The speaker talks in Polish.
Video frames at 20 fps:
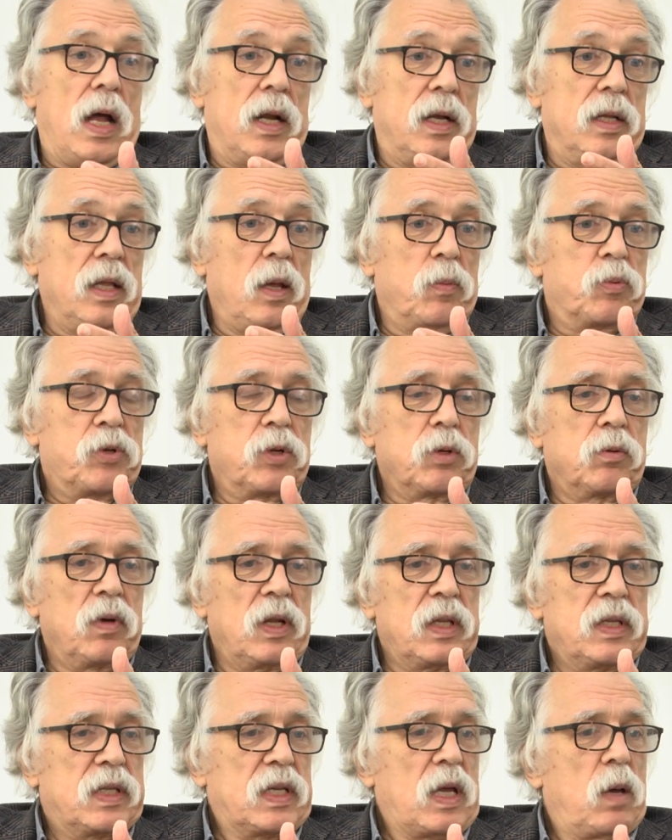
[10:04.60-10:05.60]
Ale na
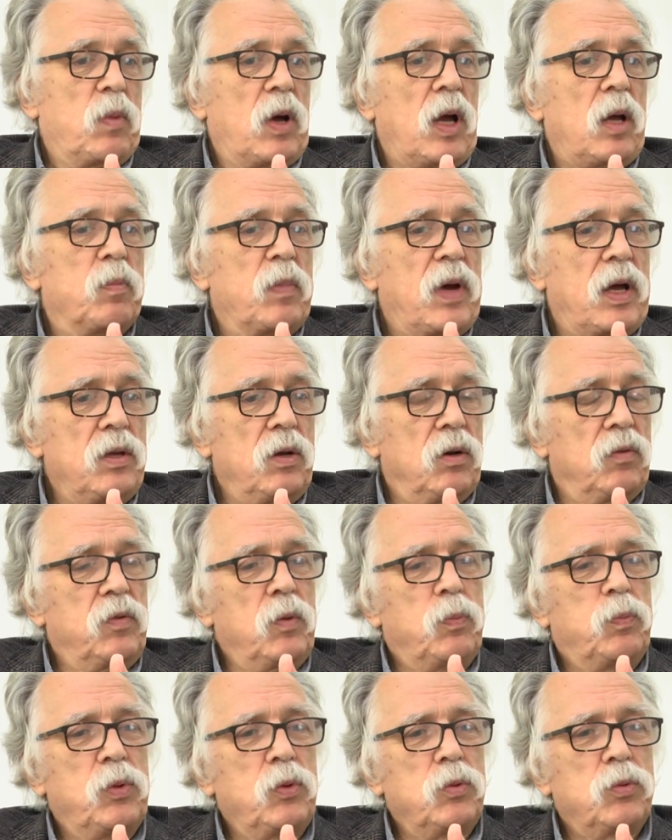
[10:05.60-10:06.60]
przykład zamach
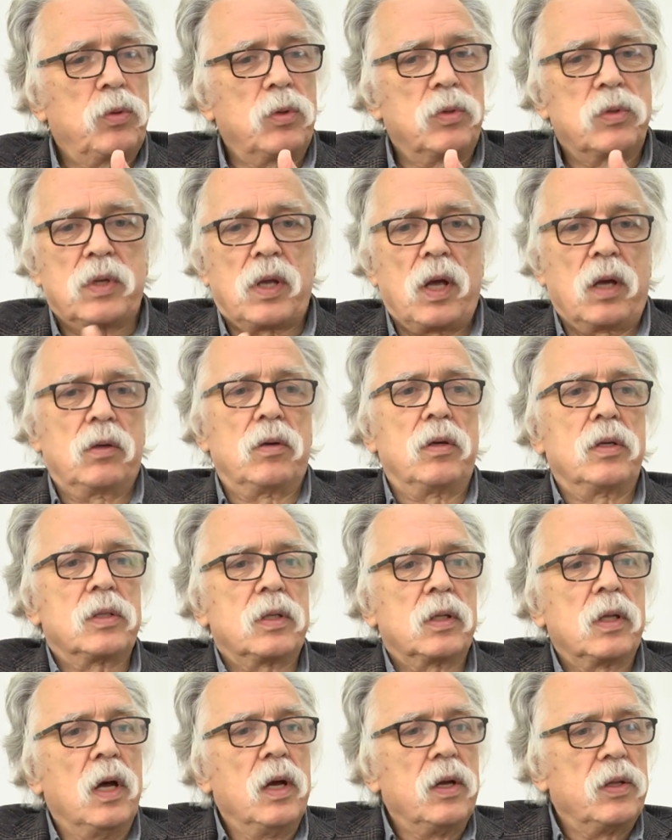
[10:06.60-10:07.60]
majowy Piłsudskiego
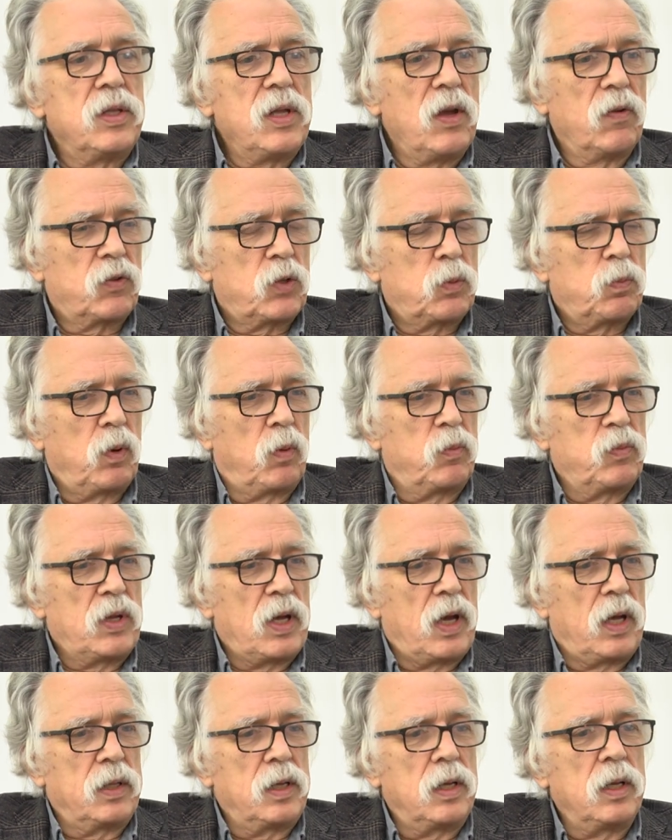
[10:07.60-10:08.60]
jest
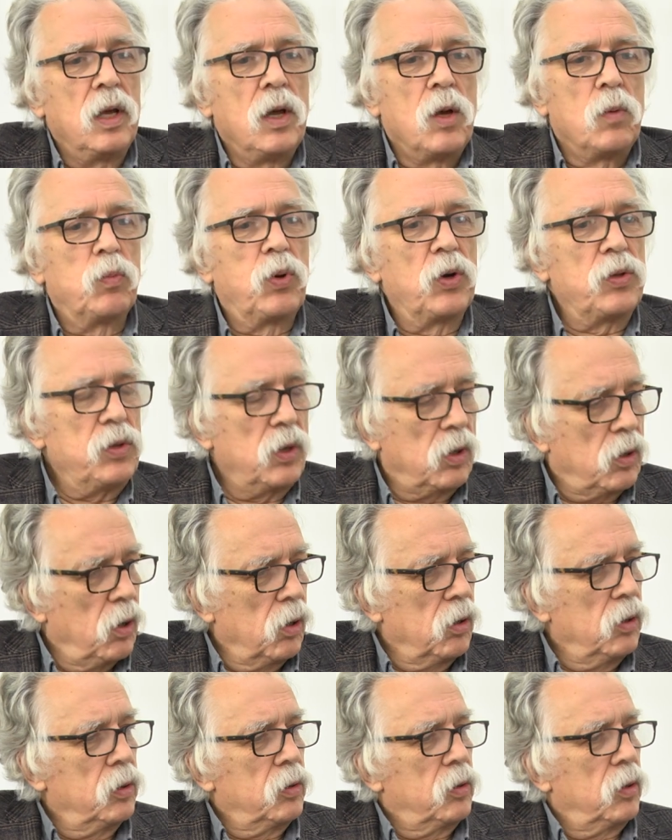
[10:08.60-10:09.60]
niewspomniany, bo
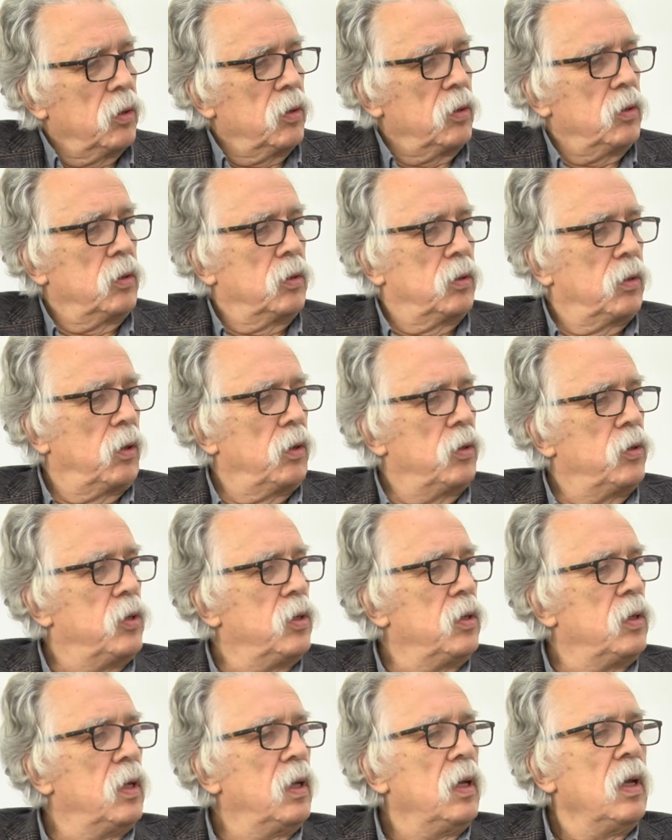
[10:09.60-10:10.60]
nikogo to z
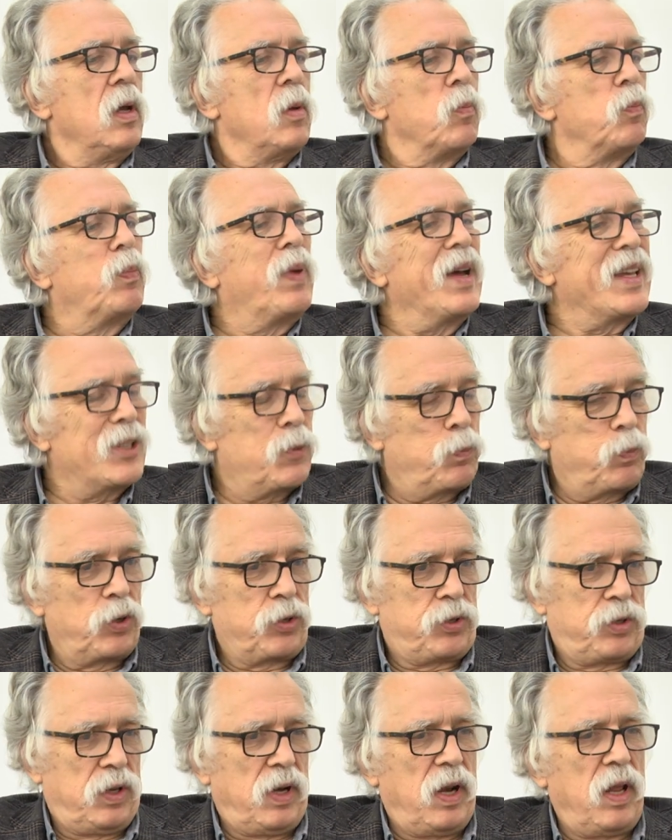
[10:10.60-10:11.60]
rodziny
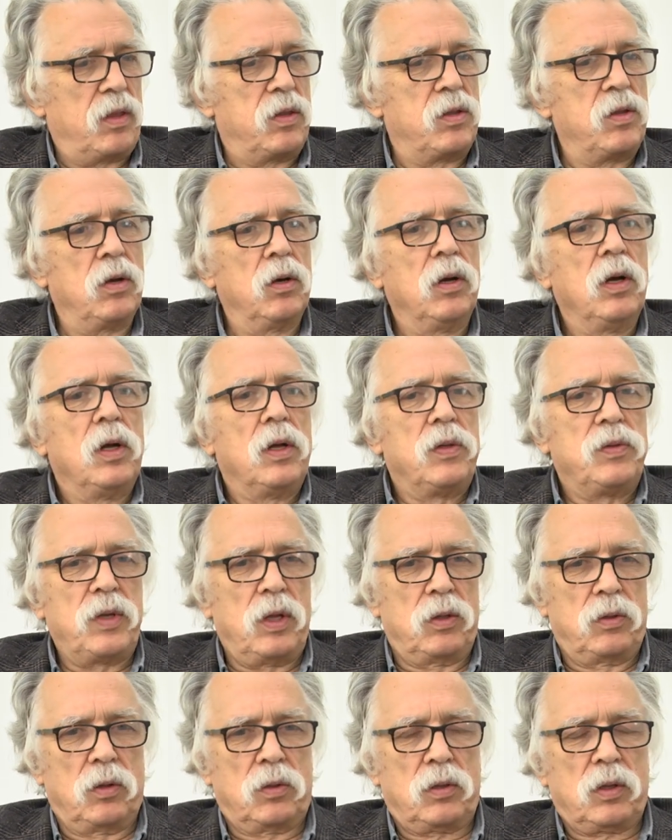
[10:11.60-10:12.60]
bezpośrednio
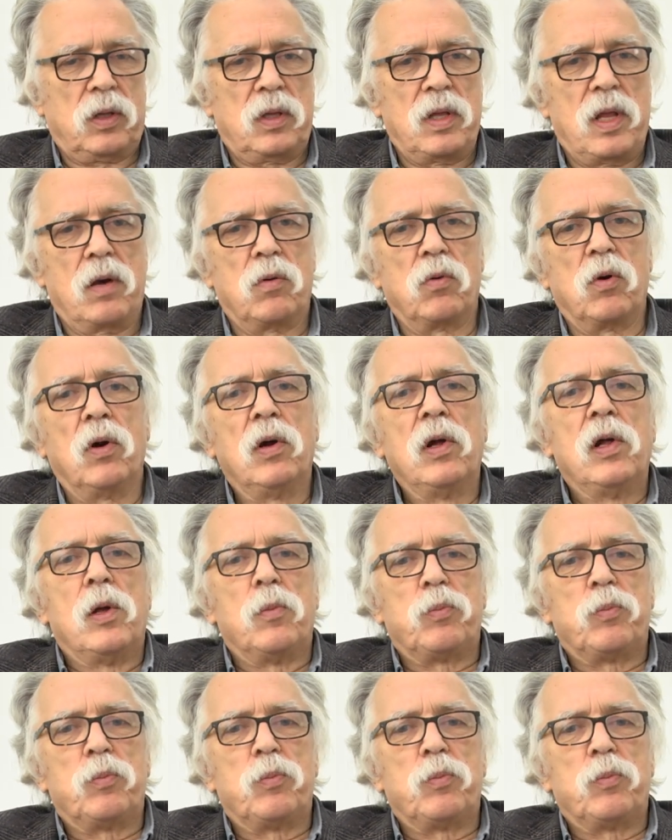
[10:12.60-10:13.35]
nie dotknęło.